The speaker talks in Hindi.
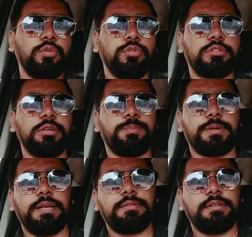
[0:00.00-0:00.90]
उसकी
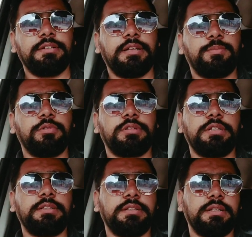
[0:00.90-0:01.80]
प्राइस रेंज आपको
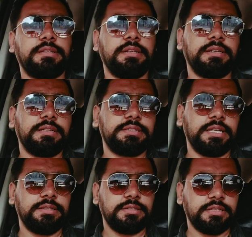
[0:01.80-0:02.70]
तीस हज़ार से लेकर
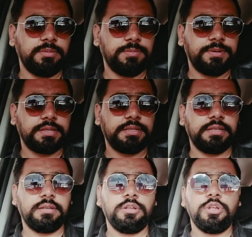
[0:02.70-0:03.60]
चालीस हज़ार में पड़ती
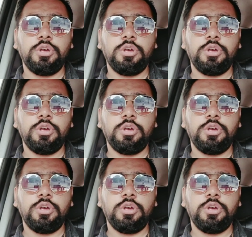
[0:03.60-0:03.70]
है